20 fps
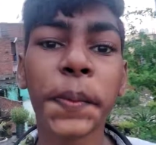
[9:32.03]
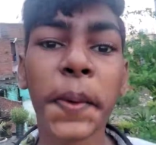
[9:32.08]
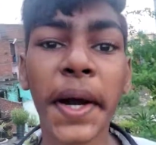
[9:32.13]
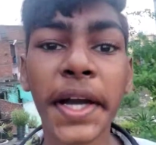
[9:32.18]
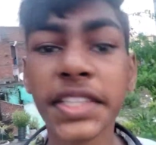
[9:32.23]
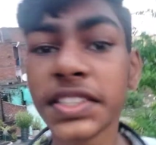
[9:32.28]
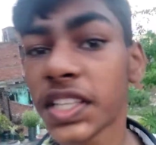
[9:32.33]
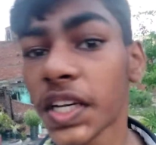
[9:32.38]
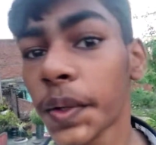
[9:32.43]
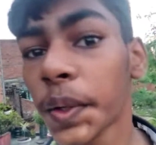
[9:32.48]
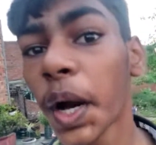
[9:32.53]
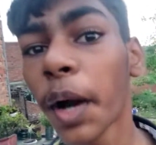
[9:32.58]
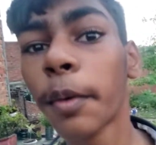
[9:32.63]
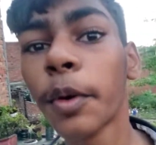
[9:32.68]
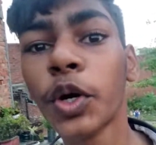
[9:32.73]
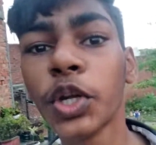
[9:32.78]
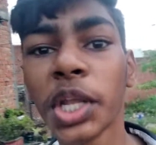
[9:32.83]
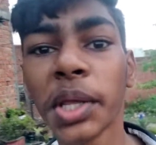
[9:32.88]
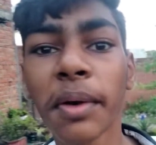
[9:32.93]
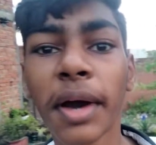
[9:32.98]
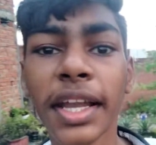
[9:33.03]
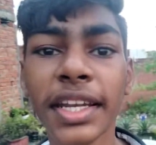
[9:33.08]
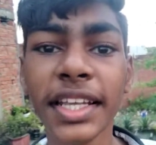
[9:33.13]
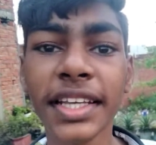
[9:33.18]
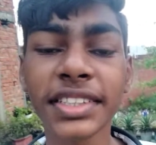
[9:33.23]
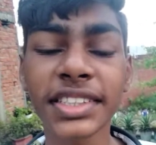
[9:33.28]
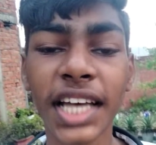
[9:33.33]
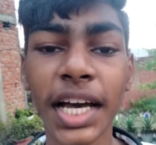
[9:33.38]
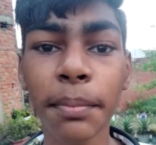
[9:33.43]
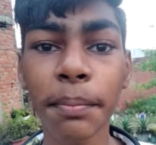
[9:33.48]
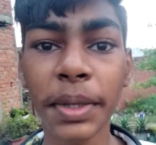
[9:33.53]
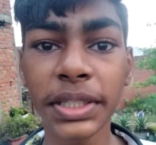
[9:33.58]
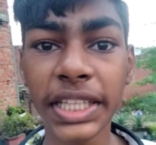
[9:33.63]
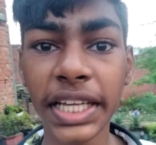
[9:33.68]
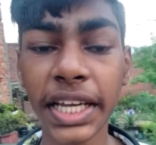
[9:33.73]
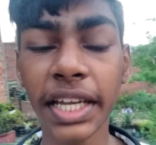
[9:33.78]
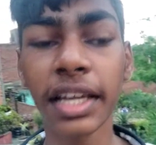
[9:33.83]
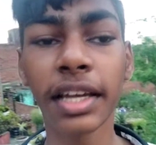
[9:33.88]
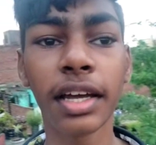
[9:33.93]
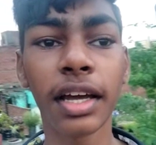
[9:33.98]
भाई साहब अब होने वाली है शाम पता
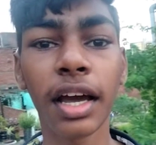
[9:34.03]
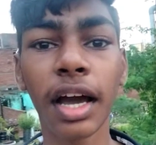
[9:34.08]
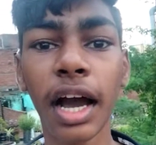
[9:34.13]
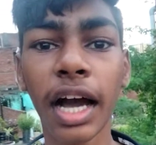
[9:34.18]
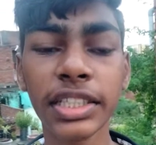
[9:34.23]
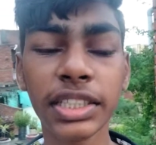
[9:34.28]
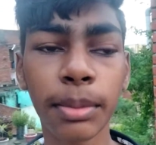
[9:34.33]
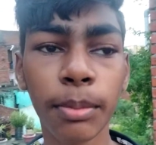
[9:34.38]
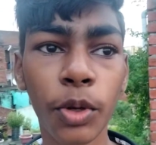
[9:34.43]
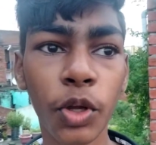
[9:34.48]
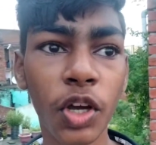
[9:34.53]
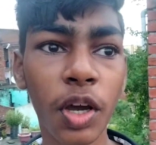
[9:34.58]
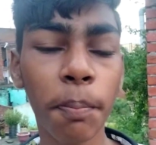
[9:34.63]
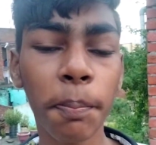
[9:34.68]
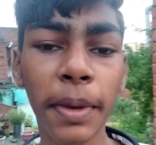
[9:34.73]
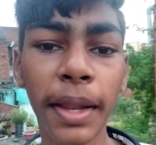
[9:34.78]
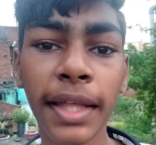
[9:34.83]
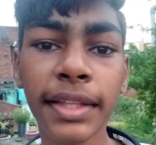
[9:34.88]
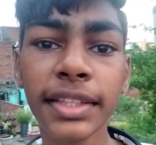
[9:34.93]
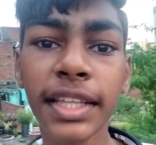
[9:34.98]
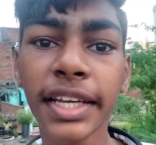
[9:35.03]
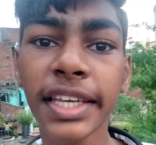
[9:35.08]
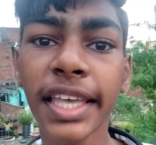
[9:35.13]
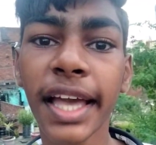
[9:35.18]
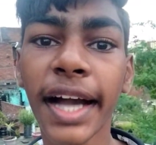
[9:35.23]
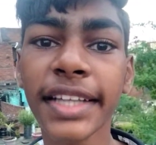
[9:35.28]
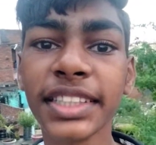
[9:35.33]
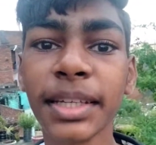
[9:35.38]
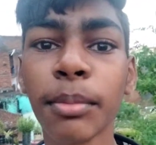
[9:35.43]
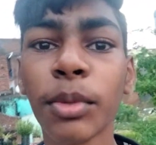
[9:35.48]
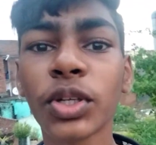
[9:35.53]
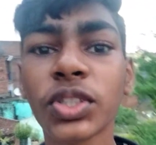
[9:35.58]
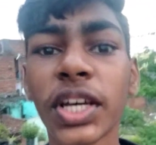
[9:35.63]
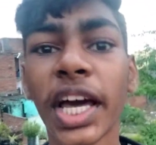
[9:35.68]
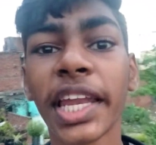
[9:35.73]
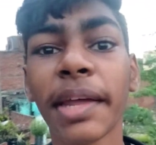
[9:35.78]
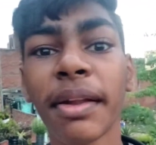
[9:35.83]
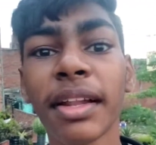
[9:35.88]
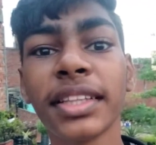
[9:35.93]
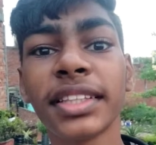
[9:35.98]
है आज हम लोग का प्लान था कि आज हम लोग
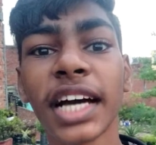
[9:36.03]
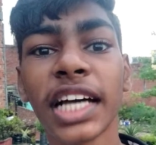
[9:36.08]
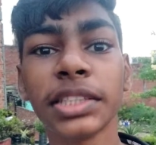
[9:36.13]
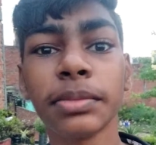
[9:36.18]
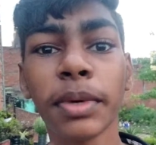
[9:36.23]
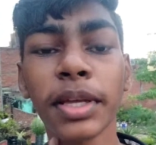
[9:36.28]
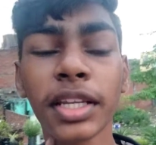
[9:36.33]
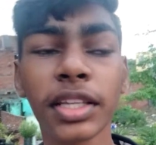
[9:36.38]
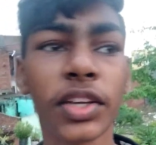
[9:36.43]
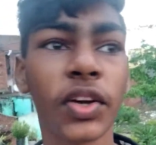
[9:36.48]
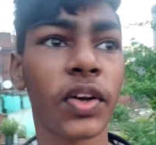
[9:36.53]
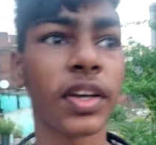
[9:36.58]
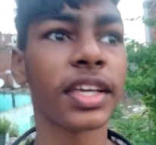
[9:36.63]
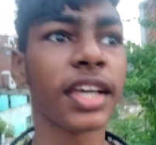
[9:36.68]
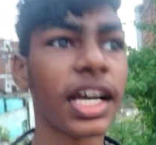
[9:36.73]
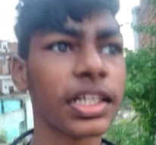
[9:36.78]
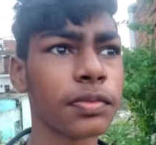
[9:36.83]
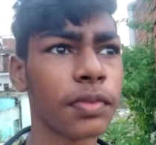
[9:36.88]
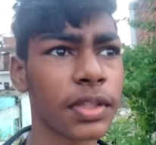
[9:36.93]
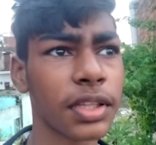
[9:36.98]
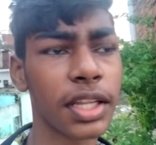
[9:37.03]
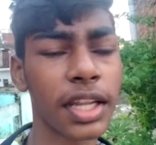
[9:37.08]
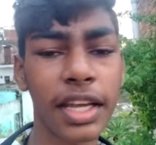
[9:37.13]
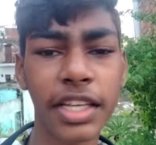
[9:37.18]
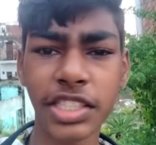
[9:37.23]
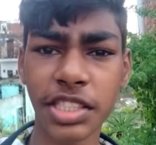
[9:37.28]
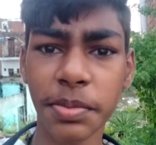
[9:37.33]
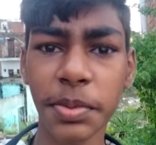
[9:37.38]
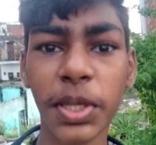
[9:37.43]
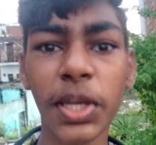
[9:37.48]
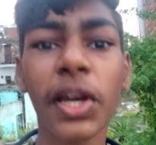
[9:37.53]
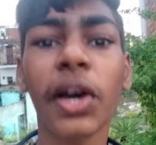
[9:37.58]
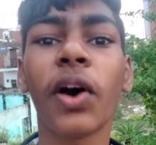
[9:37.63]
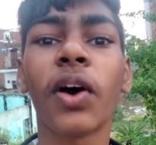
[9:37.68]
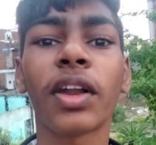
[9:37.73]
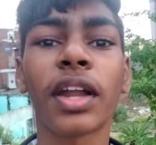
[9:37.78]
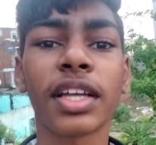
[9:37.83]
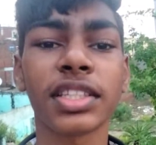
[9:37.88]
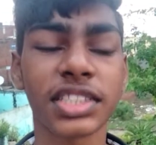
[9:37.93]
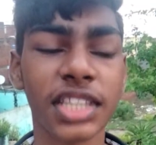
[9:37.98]
जाने वाले ताजमहल क्योंकि आज पंद्रह अगस्त भी है
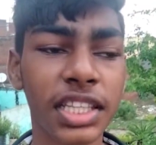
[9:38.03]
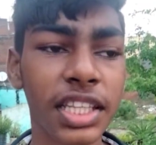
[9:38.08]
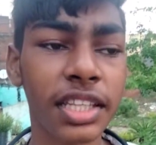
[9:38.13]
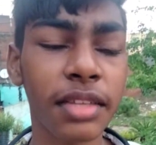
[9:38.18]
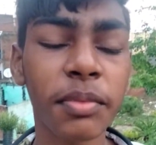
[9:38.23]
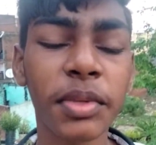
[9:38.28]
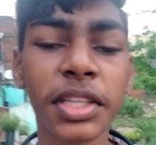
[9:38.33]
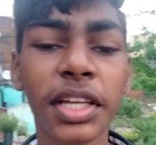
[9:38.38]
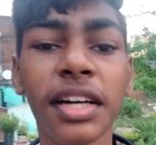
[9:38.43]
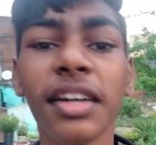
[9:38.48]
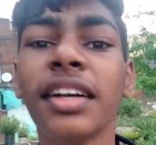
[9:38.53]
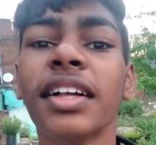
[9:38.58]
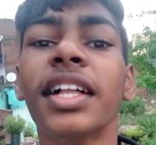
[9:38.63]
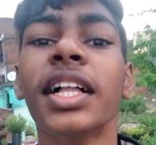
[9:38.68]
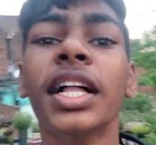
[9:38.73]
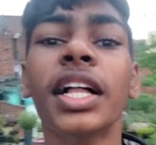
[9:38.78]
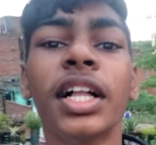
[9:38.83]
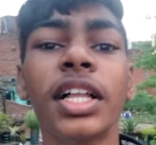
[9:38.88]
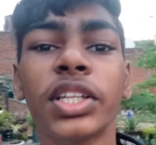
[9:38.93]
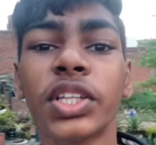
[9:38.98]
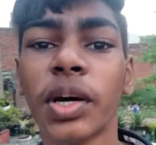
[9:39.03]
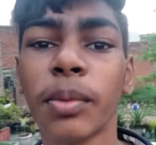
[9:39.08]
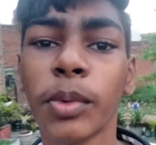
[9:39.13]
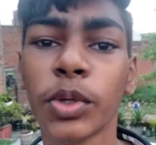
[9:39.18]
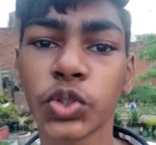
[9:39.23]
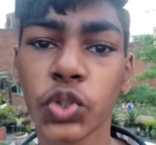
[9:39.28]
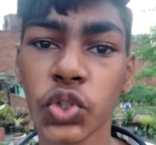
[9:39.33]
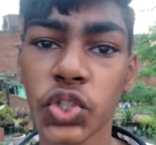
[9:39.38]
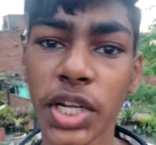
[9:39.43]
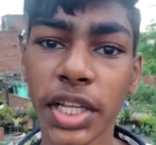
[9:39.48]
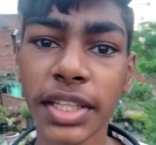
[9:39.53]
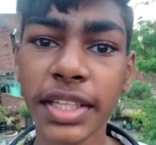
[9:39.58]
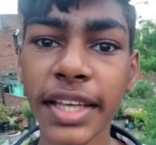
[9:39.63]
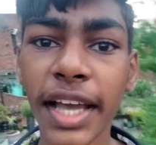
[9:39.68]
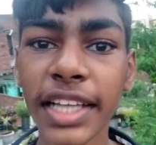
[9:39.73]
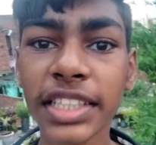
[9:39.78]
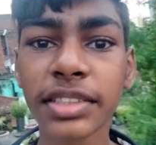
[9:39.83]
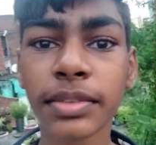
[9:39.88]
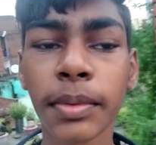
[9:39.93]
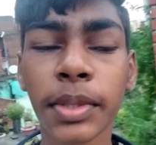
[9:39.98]
और अच्छा दिन भी था तो हम लोग सोच रहे थे कि
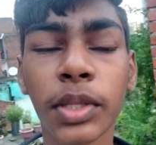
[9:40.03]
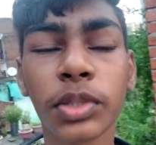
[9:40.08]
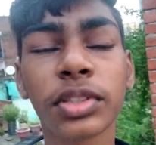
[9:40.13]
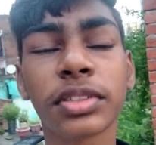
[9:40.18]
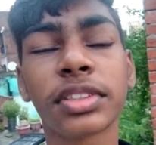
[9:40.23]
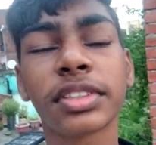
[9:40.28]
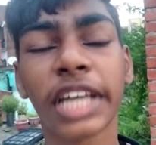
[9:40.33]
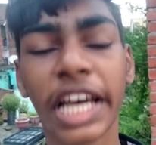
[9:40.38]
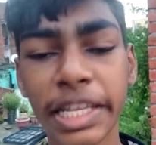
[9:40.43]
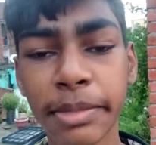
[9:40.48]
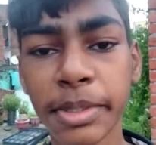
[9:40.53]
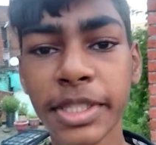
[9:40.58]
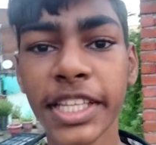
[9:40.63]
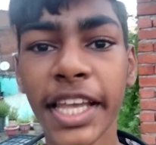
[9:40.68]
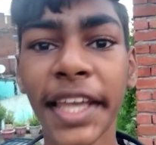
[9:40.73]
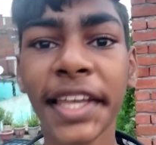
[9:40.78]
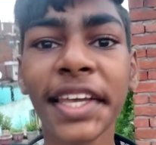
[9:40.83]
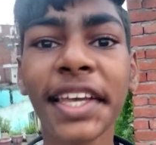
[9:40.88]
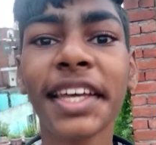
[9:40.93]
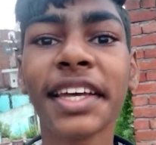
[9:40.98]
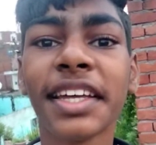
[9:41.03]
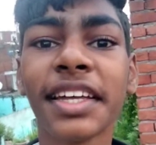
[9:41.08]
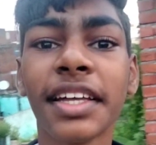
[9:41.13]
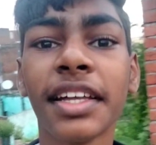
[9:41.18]
आज हम लोग ताजमहल जाएंगे